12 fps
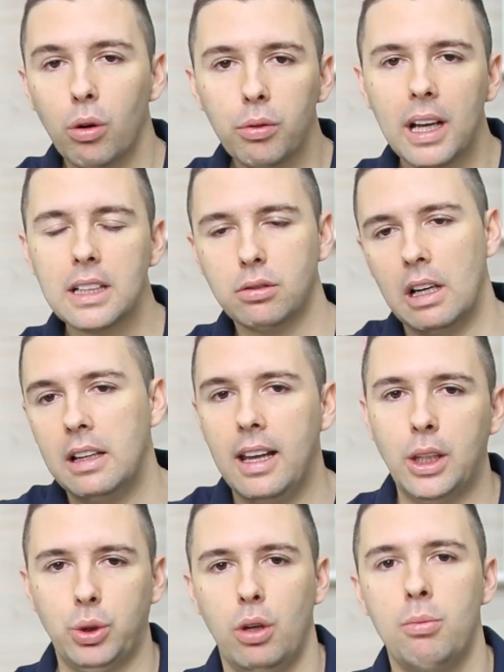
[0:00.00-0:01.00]
Com isso, ele
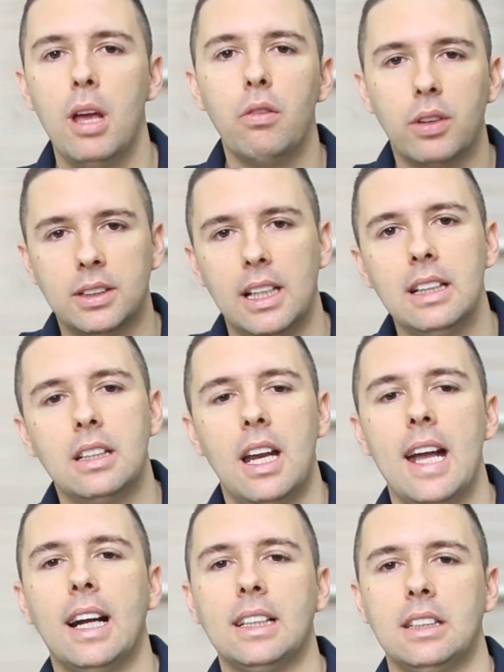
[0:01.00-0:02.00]
deixa o um e-mail, você
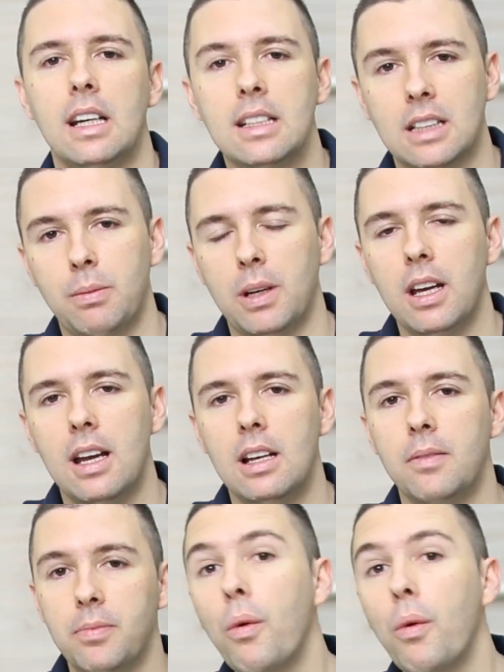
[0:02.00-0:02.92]
entrega essa isca para ele.